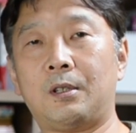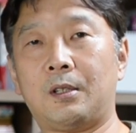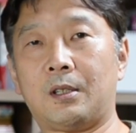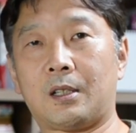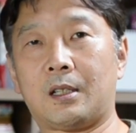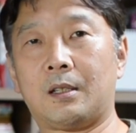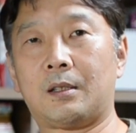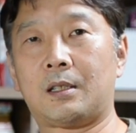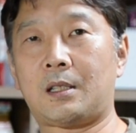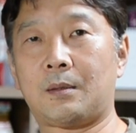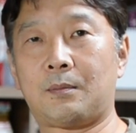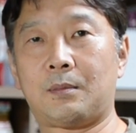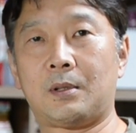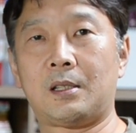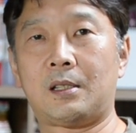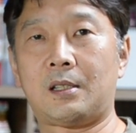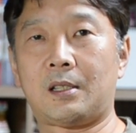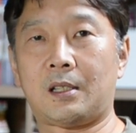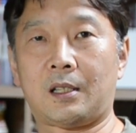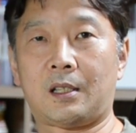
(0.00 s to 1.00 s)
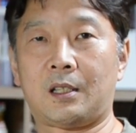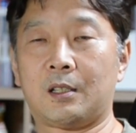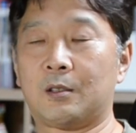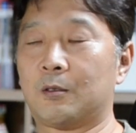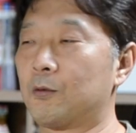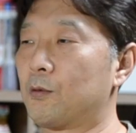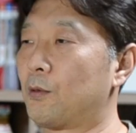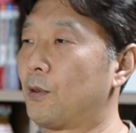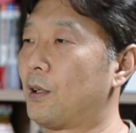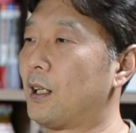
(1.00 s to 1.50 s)
그 첫 번째
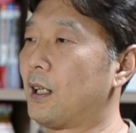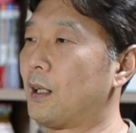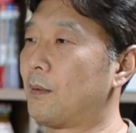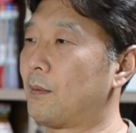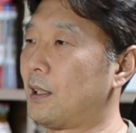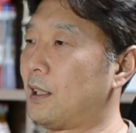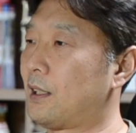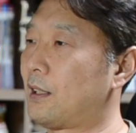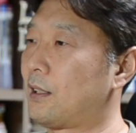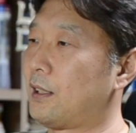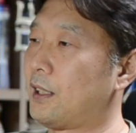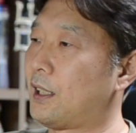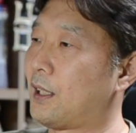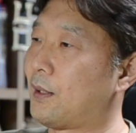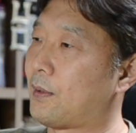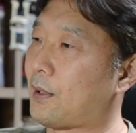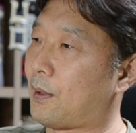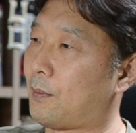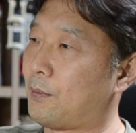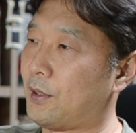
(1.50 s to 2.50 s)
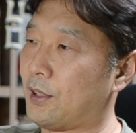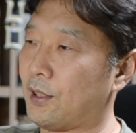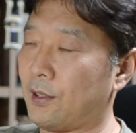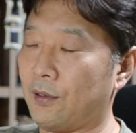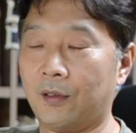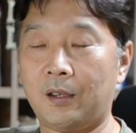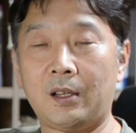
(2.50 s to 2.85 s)
경우가 아마 2023년